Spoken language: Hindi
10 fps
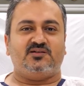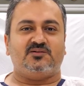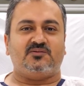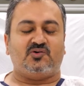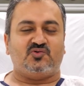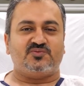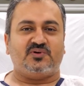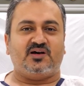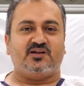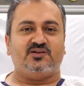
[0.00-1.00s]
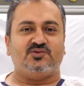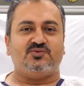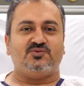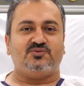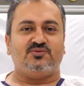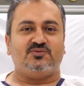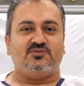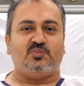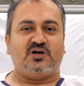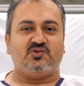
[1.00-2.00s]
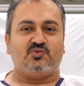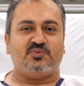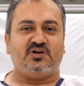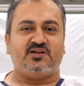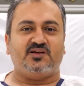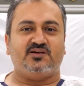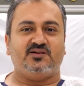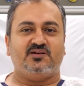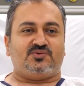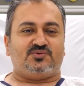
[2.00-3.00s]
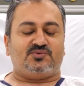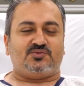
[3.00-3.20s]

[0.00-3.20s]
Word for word: जब राउंड्स पे आ रहे हैं तो तो बात हो पा रही है तो